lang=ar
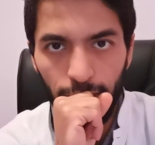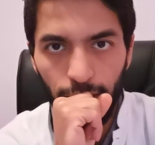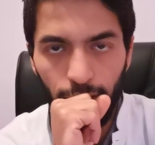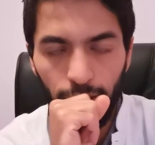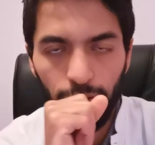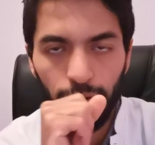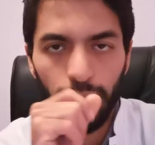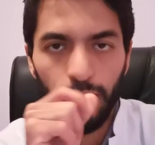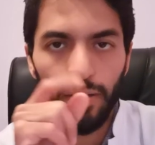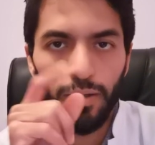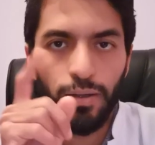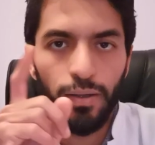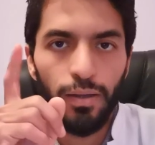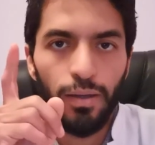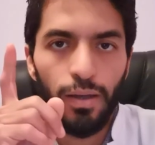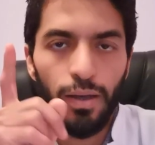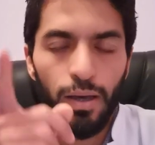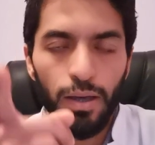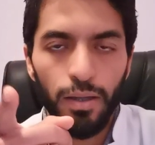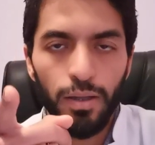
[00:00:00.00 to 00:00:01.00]
ديالك
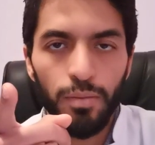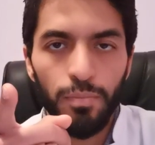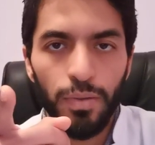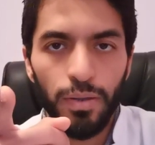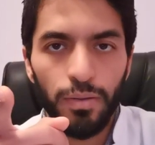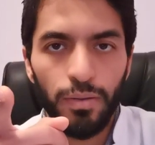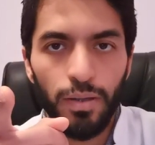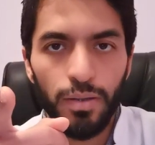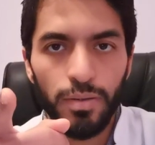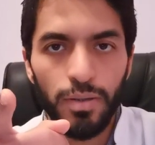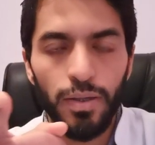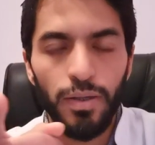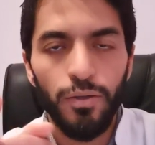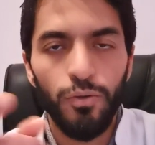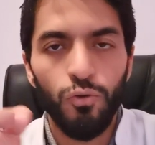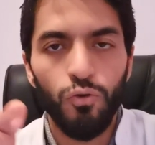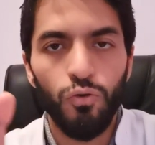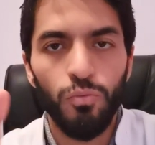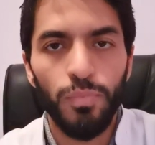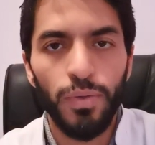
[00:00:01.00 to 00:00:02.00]
هاد
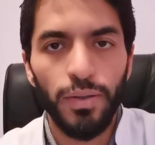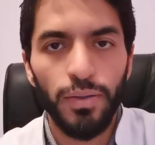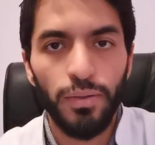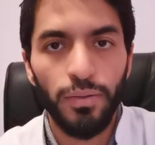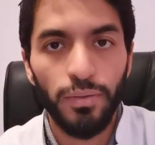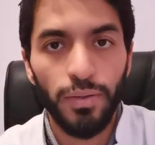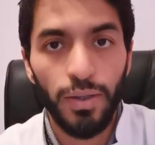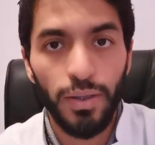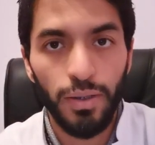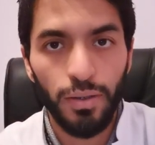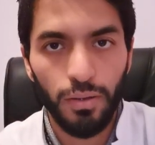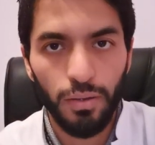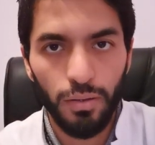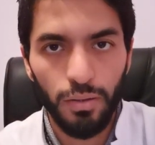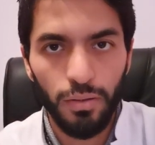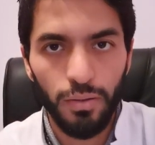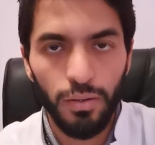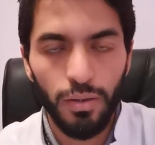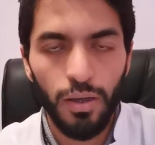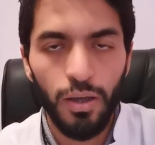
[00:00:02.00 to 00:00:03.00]
المادتين هما
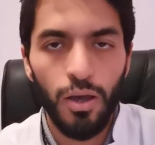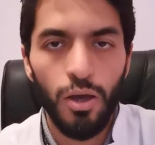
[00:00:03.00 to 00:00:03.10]
النيكل